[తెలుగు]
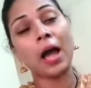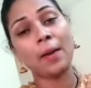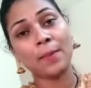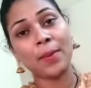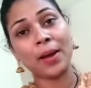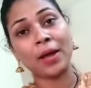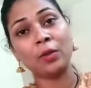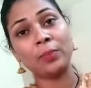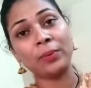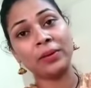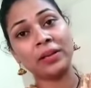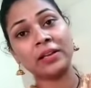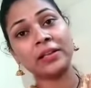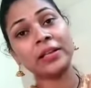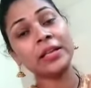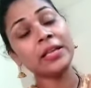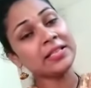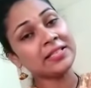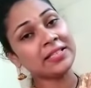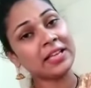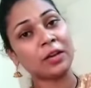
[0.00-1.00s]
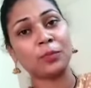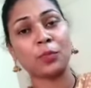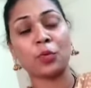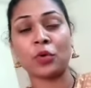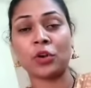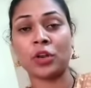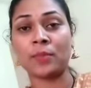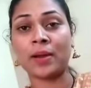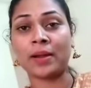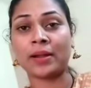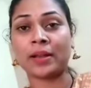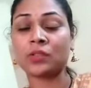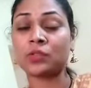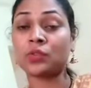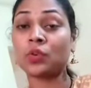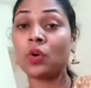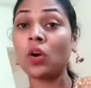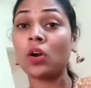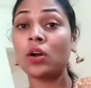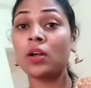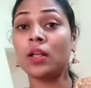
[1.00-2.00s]
ఆ పాలు పిల్లలకి సరిపోవన్నమాట
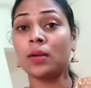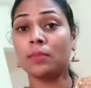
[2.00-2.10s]
సో